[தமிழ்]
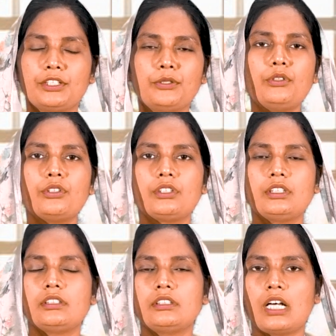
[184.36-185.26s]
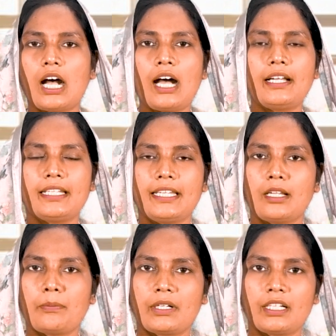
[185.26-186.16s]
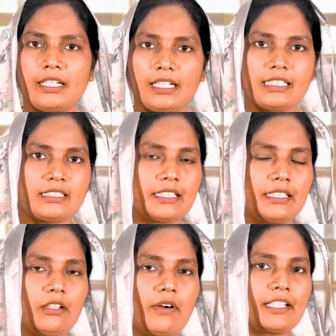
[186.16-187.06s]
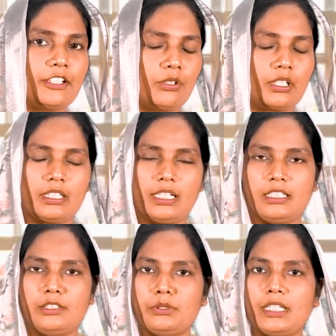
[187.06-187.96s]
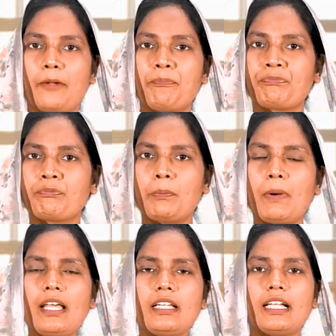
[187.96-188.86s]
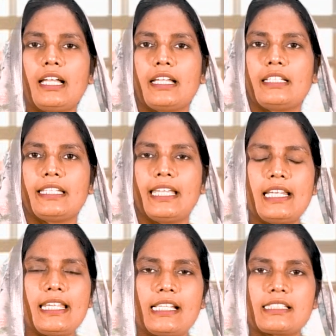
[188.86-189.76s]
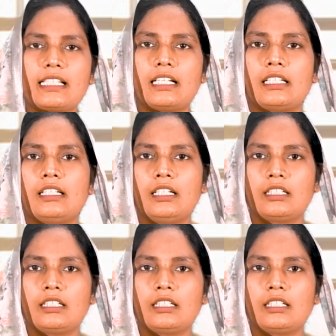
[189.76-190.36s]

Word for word: இவர் ஒரு ஆணையை என்ன பண்ணுறாரு இளையசர்கிட்ட வாங்கி கொள்கிறார் ஹலிலூயா இப்போ பாருங்கள் இந்த எலியேசர்